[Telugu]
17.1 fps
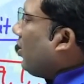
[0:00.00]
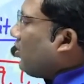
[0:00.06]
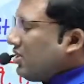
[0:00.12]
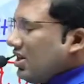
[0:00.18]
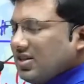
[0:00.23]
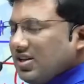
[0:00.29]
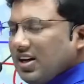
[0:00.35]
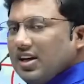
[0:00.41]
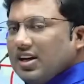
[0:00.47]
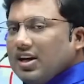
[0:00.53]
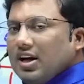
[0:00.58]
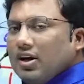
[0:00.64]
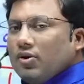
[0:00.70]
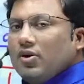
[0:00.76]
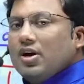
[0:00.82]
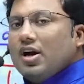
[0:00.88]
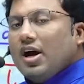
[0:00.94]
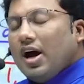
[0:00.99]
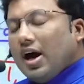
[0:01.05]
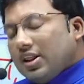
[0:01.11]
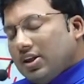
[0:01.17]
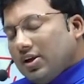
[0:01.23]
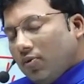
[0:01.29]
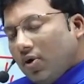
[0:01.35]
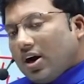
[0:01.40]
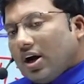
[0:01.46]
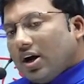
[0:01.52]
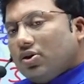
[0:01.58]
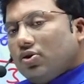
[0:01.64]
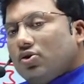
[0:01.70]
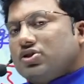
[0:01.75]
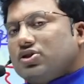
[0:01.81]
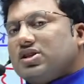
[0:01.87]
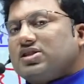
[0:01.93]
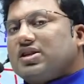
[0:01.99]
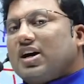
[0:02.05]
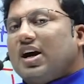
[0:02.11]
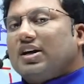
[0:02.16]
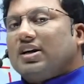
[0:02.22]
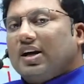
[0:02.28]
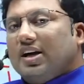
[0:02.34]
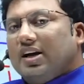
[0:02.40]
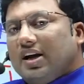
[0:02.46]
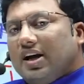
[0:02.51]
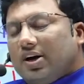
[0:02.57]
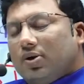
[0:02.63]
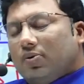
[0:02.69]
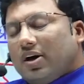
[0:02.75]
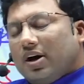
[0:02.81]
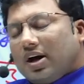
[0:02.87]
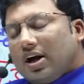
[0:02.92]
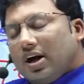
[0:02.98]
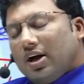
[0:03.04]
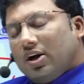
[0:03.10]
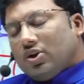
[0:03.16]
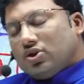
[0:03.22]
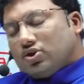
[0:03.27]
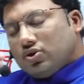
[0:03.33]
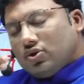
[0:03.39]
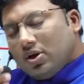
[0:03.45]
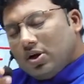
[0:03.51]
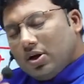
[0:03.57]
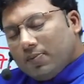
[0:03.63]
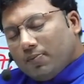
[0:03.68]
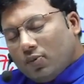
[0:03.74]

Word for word: వరుస సంఖ్యలు అది ఒకటి నుంచి స్టార్ట్ అయ్యి ఏడు వరకు వెళ్ళొచ్చు